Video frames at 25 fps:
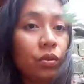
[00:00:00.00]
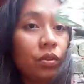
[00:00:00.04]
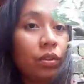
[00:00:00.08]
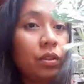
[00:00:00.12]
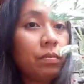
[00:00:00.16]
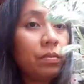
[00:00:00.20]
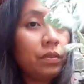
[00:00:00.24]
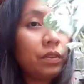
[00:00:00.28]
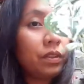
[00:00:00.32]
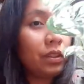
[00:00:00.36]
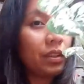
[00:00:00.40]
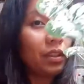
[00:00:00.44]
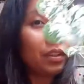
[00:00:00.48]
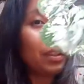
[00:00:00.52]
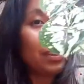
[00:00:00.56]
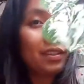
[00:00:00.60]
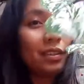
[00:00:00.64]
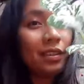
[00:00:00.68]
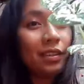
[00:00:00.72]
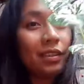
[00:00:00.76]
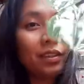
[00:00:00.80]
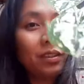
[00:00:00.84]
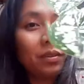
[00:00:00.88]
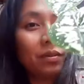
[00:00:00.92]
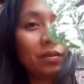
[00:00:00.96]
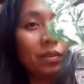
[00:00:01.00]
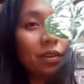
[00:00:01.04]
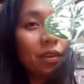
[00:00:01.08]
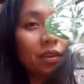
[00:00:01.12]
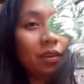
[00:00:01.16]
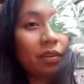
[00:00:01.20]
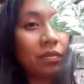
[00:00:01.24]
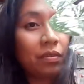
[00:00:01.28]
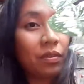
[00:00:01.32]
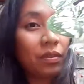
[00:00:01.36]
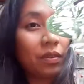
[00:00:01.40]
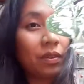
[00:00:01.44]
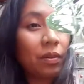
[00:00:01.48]
you the materials that we
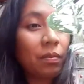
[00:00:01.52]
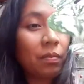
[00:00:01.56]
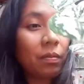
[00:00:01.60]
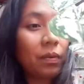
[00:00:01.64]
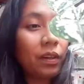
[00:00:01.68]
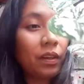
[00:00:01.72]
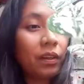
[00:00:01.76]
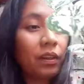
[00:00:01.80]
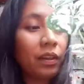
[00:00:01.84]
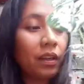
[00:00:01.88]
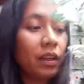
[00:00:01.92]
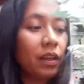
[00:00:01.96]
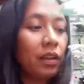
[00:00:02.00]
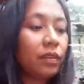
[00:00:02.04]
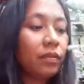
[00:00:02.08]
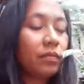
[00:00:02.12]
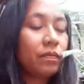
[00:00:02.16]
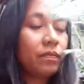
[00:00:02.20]
need for repotting.